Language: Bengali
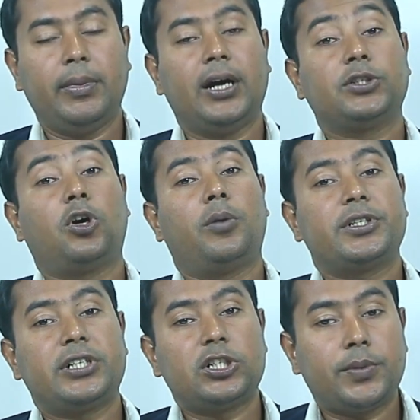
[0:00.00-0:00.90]
বা
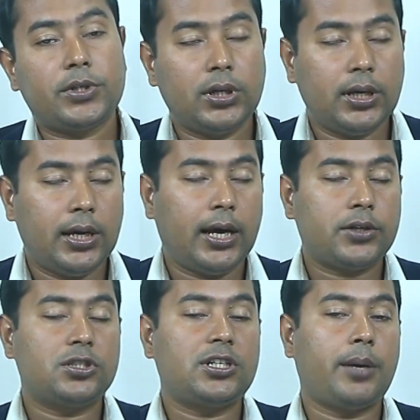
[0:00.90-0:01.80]
সহবাসটা এই সময় আসলে
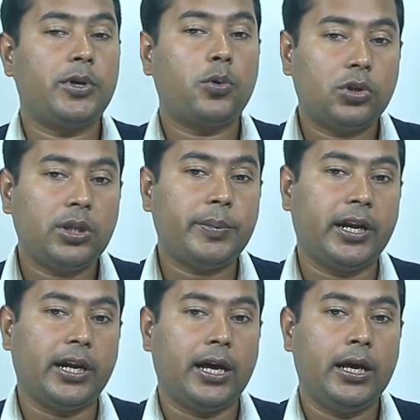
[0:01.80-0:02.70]
একজন স্বামী করতে
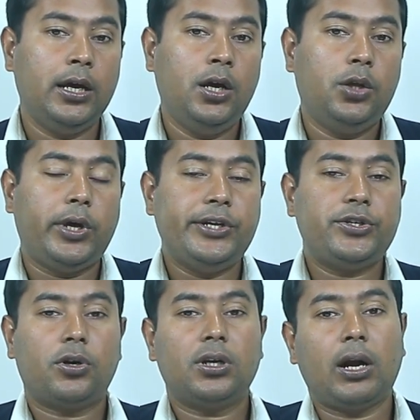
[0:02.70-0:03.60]
পারে না তো এই
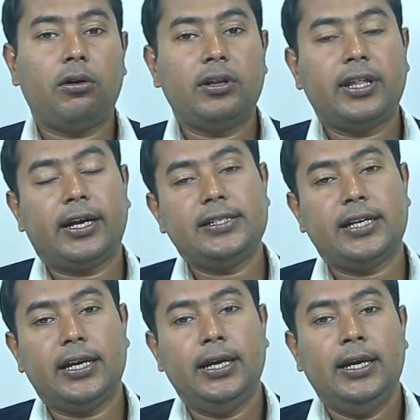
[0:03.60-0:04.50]
সকল কারণে দেখা
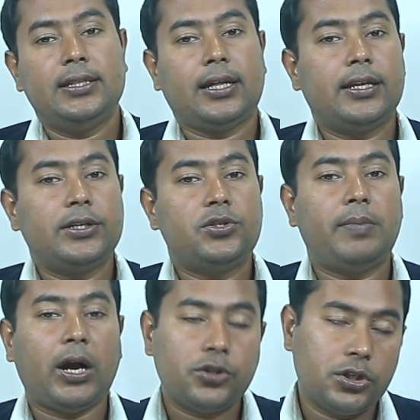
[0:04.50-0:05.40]
যায় তাদের কিছু
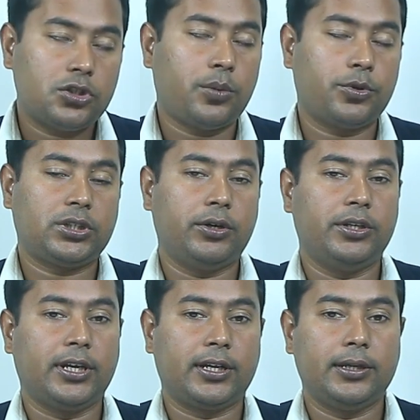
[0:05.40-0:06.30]
মানসিক সমস্যা
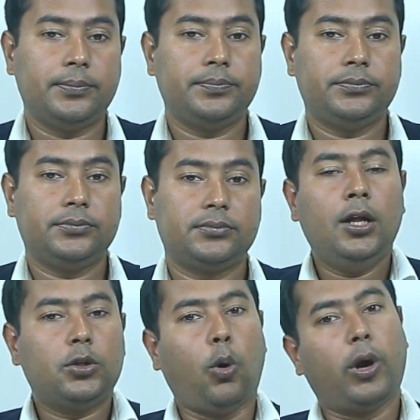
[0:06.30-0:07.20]
হয়ে থাকে
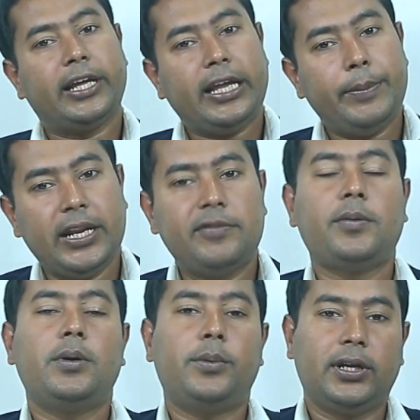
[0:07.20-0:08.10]
তো অনেকে আবার
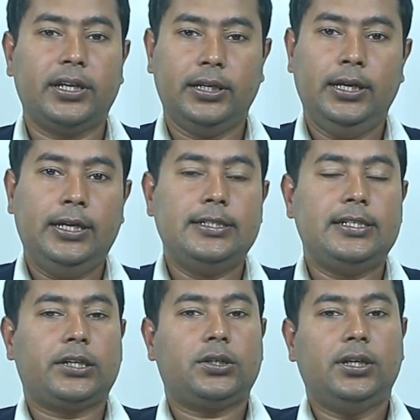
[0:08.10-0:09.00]
এভাবে বলেন
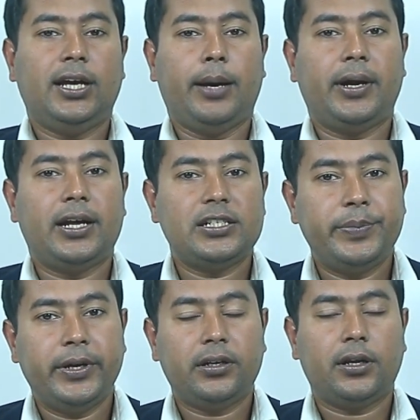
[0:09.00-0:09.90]
যে আসলে আমার
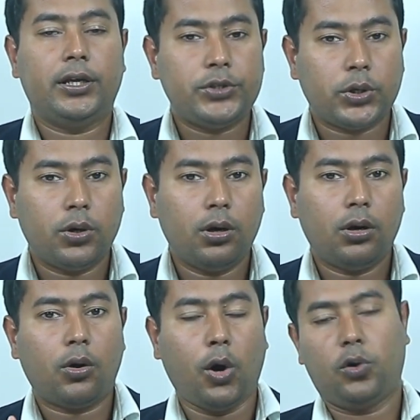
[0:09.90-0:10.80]
হাজব্যান্ড যখন
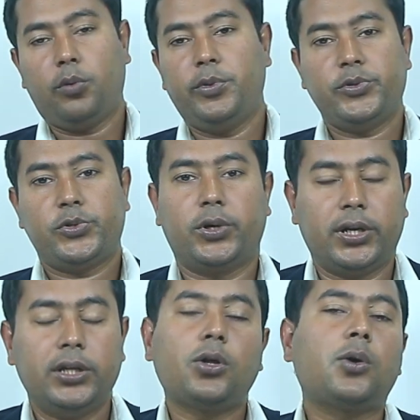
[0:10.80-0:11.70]
কন্ডম ইউজ
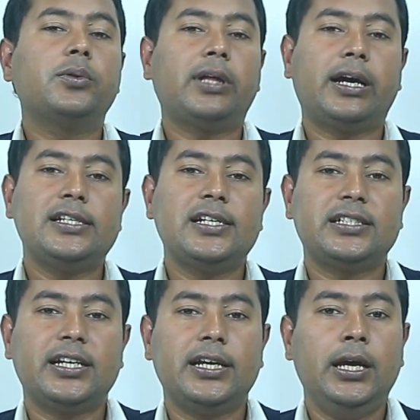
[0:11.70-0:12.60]
করে তখন দেখা যায়
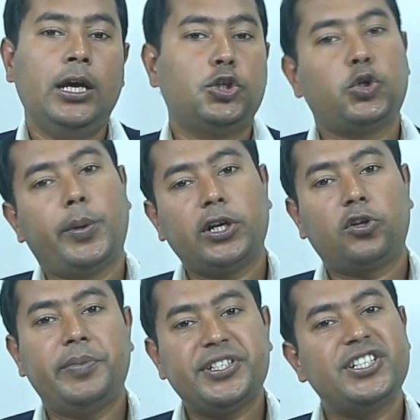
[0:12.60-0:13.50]
সে সময়টা
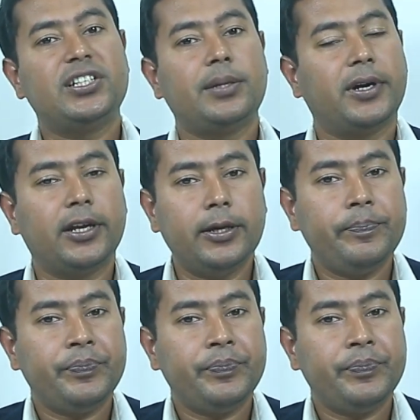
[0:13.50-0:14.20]
একটু বেশি নিতে পারে